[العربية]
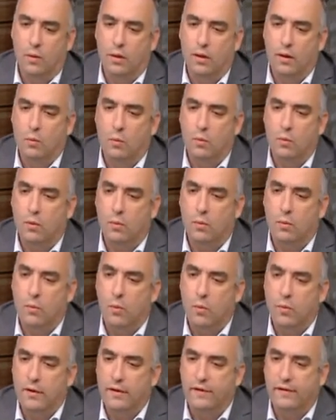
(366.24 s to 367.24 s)

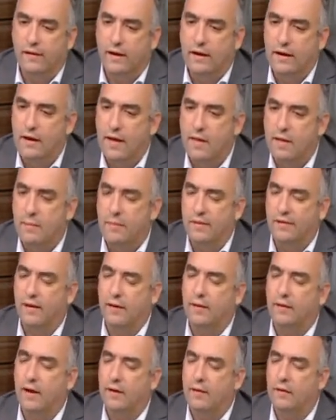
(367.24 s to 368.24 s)
وممكن نستغل هذه
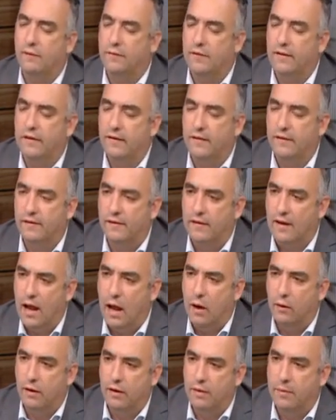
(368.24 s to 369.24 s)
المساجد أيضا في
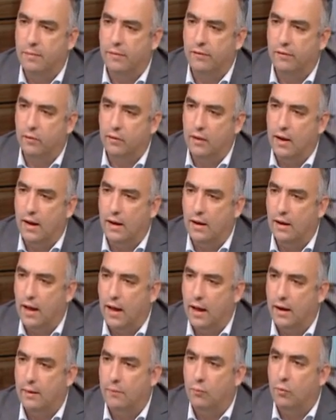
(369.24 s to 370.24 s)
السياحة وجذب السياح
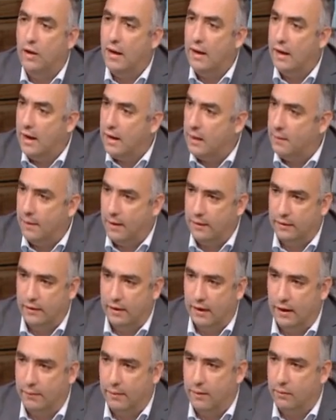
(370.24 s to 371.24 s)
العرب والأجانب حتى
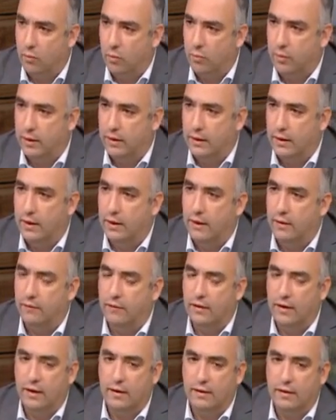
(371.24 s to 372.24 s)
كمان ممكن لأن
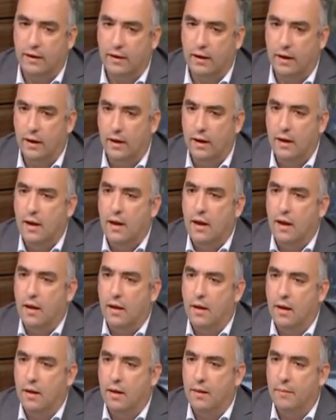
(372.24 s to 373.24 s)
في عندنا
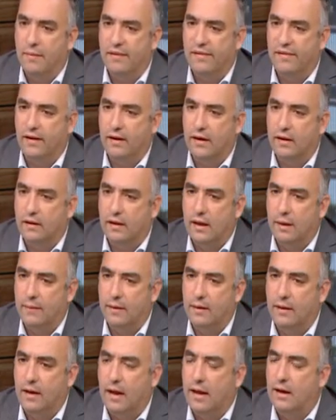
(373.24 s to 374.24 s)
آه، مساجد
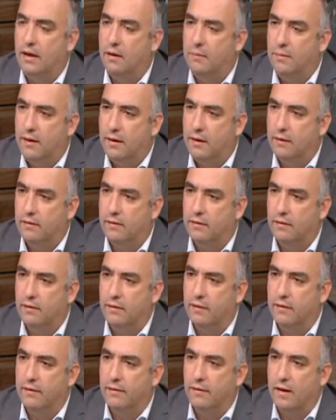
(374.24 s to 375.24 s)
كمان لآل البيت
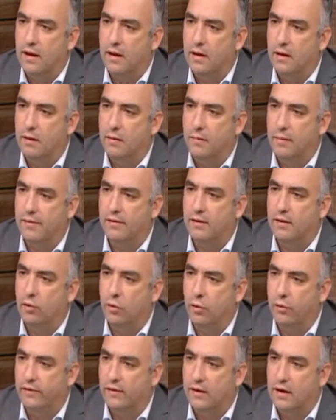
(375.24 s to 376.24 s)
زي مسجد
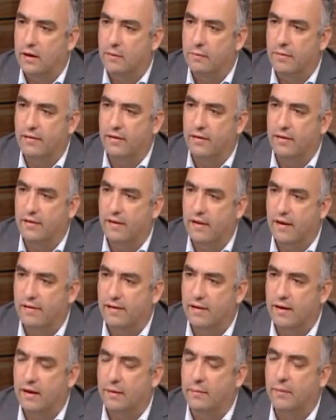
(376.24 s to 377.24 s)
الحسين مسجد السيدة
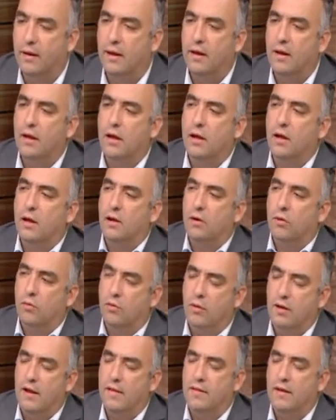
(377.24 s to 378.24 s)
زينب
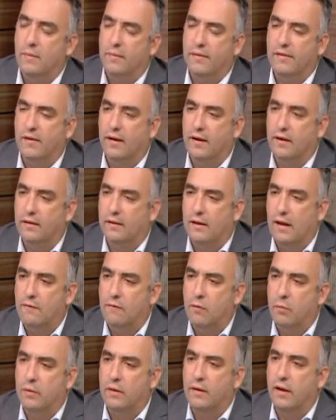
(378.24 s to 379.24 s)
كل هذه المساجد
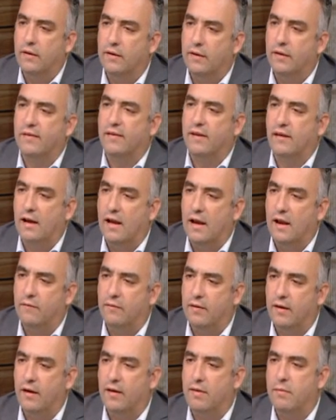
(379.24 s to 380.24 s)
كيف يمكن ايضا استغلالها
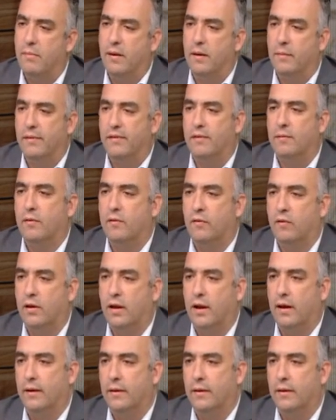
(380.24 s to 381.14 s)
في جذب المزيد من السياح؟